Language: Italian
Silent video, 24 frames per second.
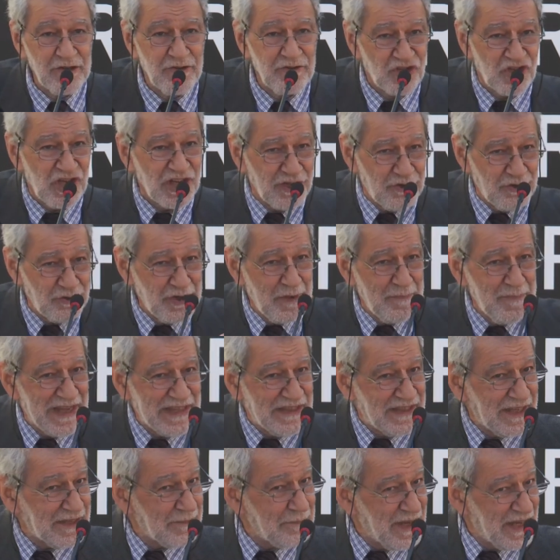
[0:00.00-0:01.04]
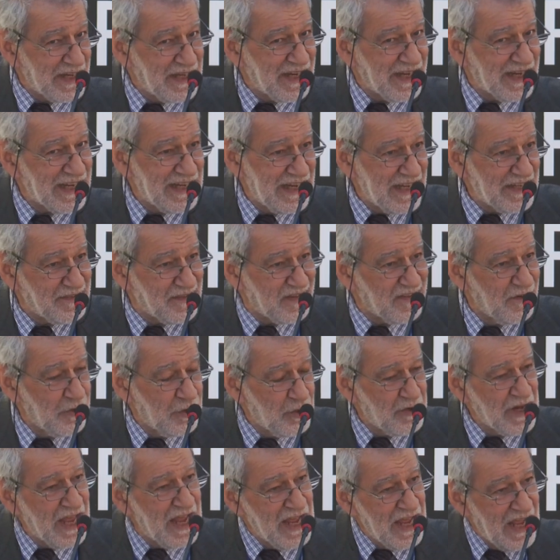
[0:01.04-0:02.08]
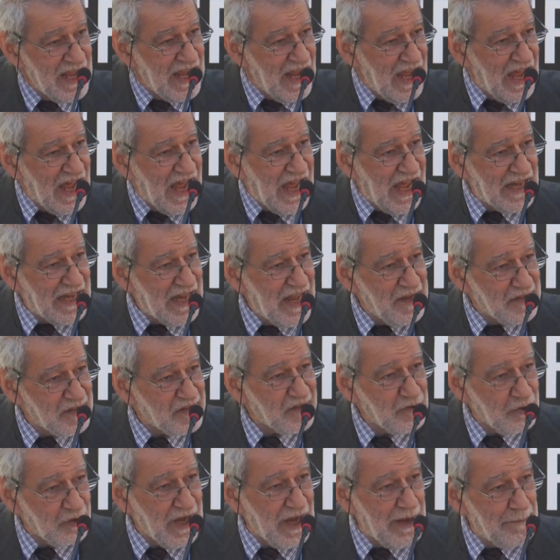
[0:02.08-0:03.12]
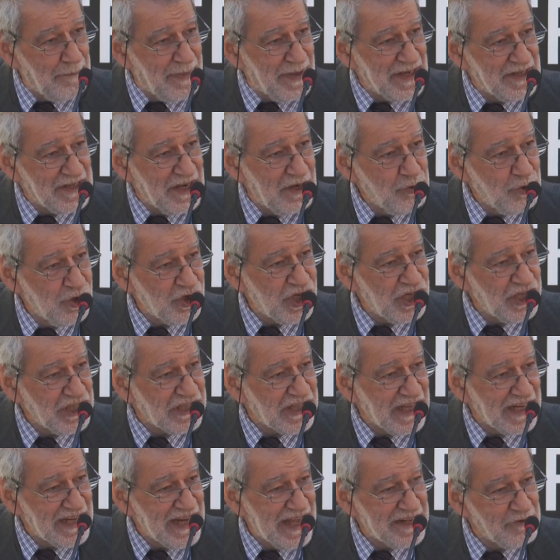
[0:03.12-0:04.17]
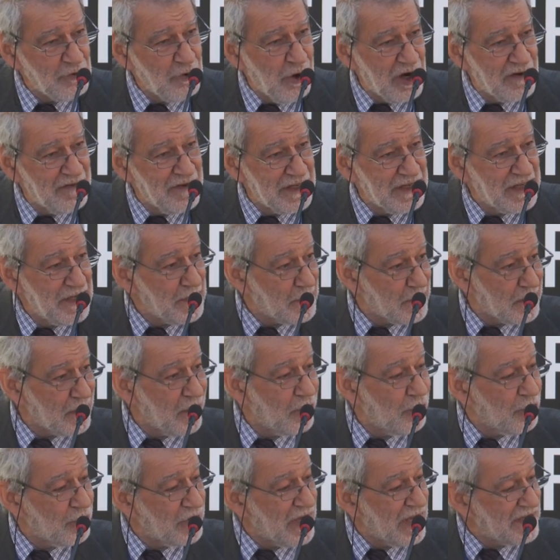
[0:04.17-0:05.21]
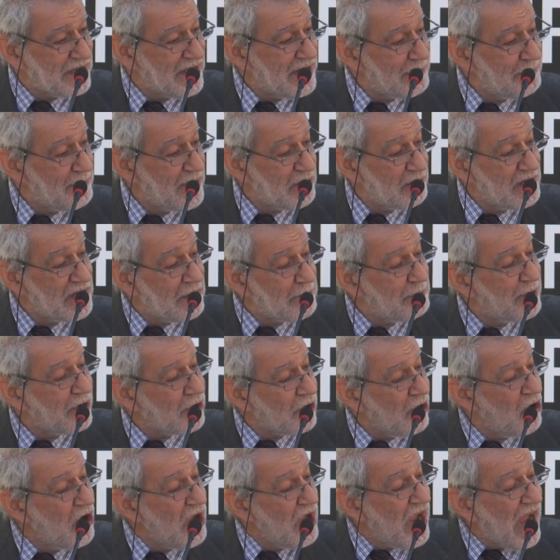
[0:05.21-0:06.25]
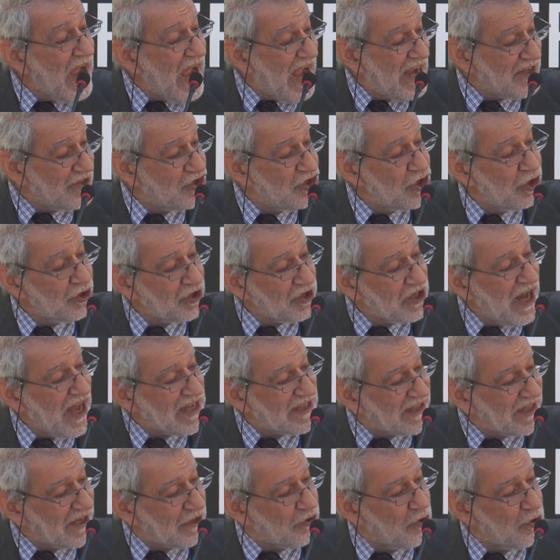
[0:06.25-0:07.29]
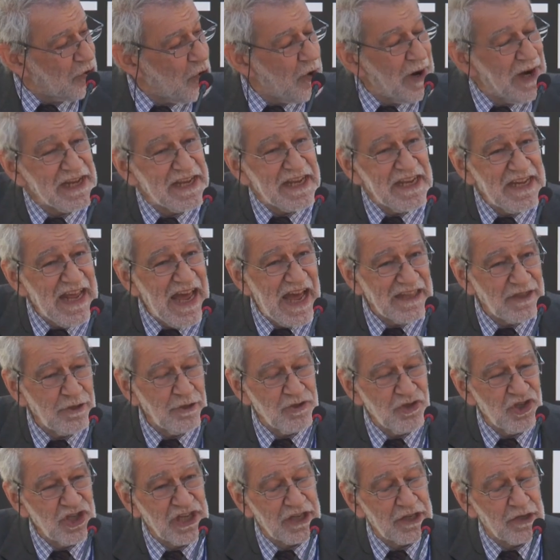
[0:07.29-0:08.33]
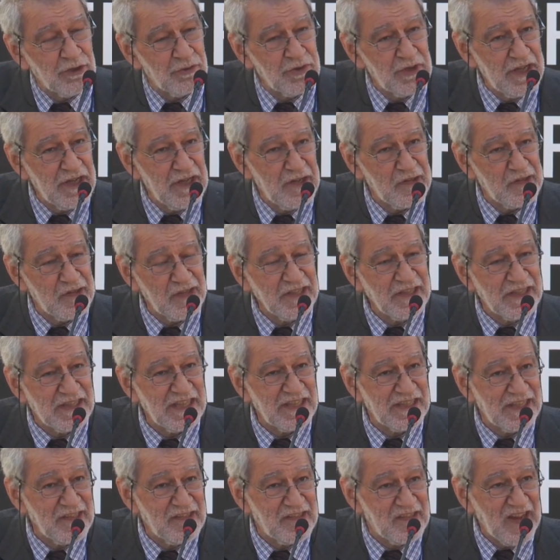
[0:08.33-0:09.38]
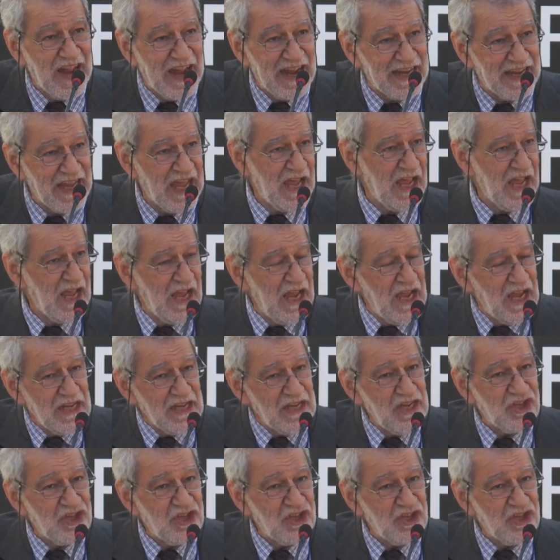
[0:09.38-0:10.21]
No? Cerco di mettermi in relazione adesso che è appena uscita la nuova edizione del mio libro aggiornata con qualche dato cerco di sintetizzare.